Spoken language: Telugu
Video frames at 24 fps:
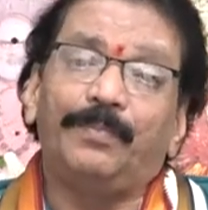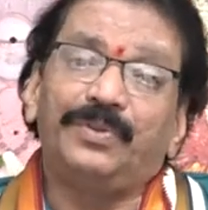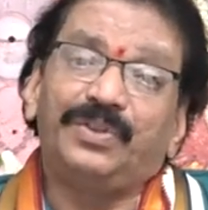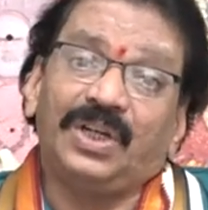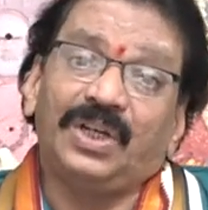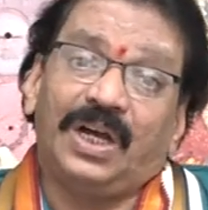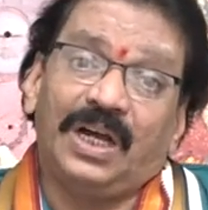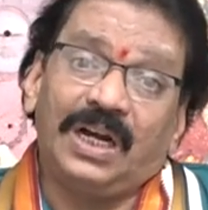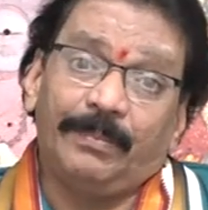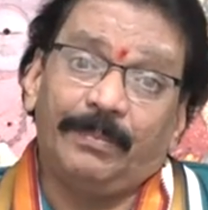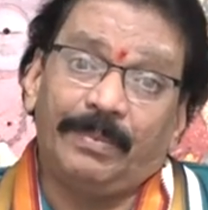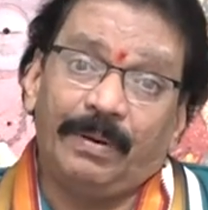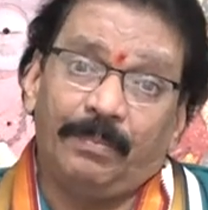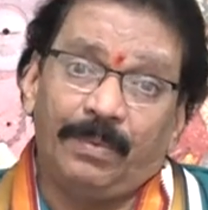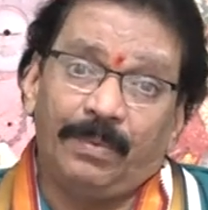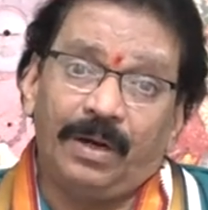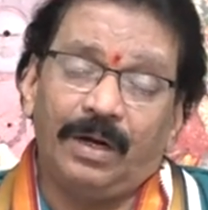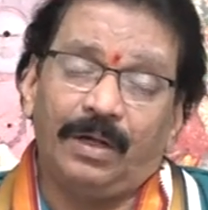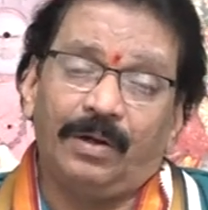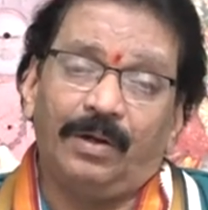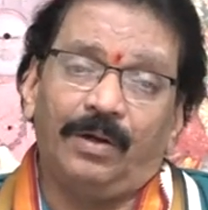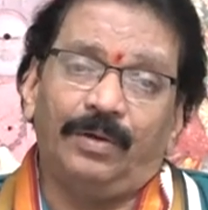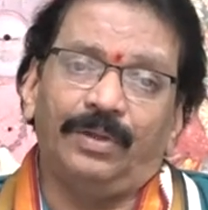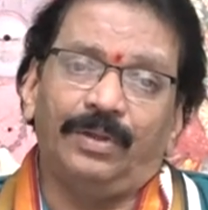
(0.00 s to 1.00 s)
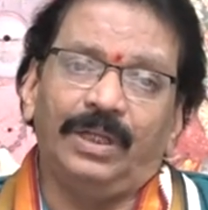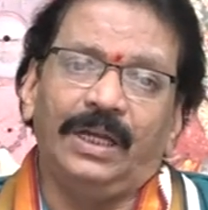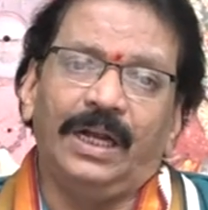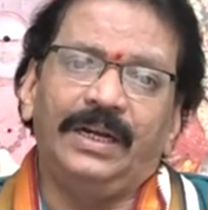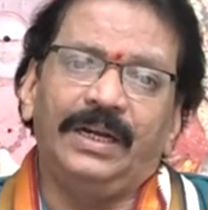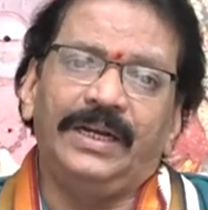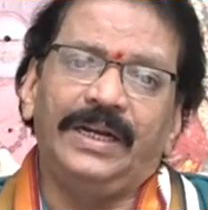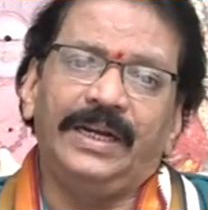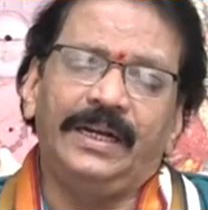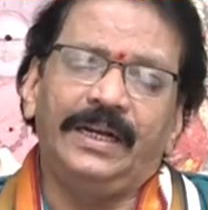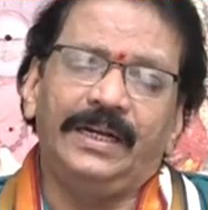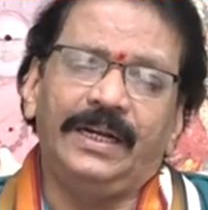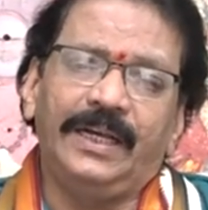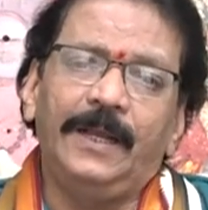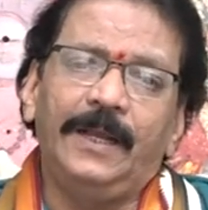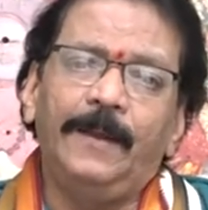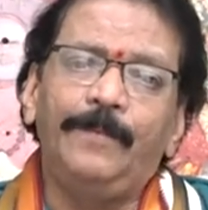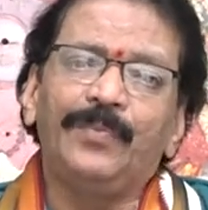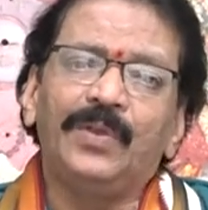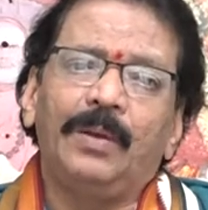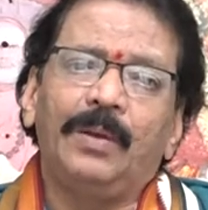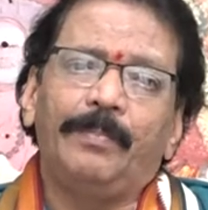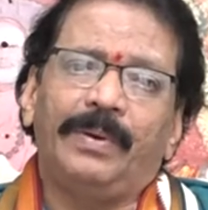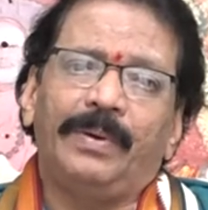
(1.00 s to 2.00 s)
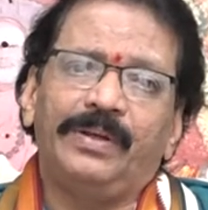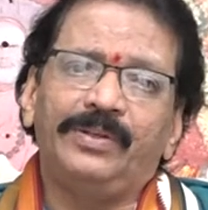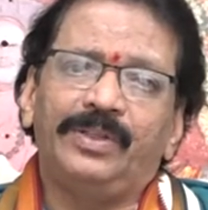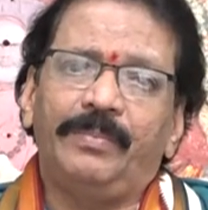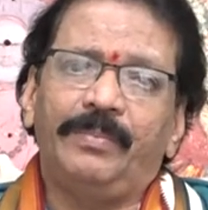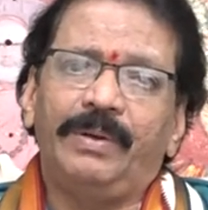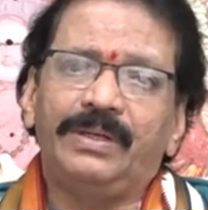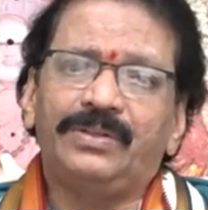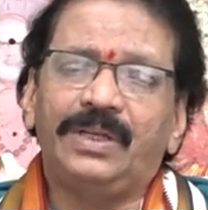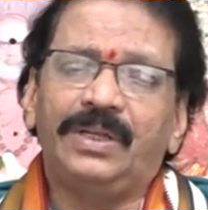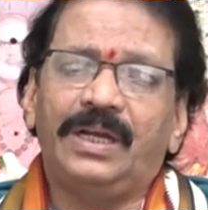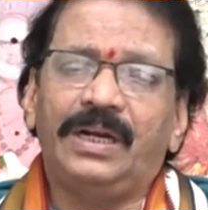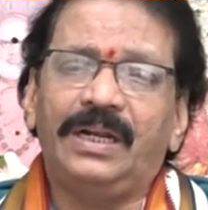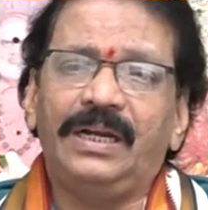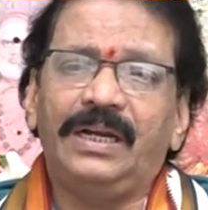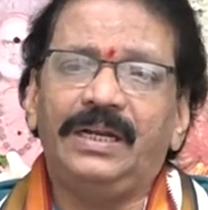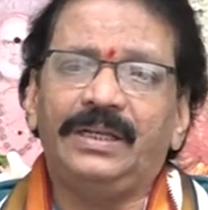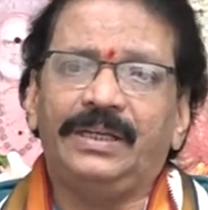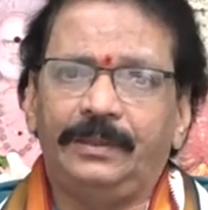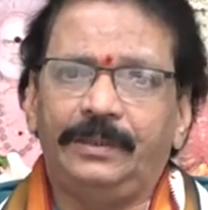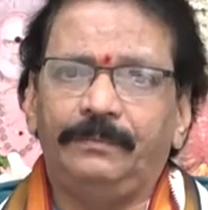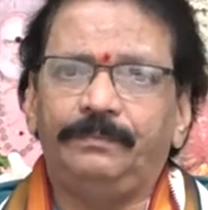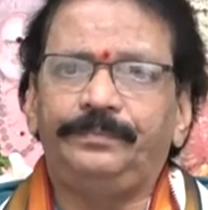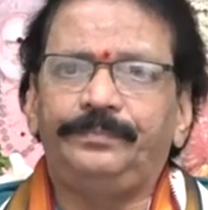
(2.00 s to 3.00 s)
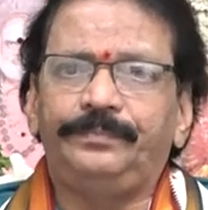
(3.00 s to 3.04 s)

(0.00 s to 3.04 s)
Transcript: చాలా బ్రహ్మాండంగా ఉంది అంటే ఏంటంటే పంచమ స్థానానికి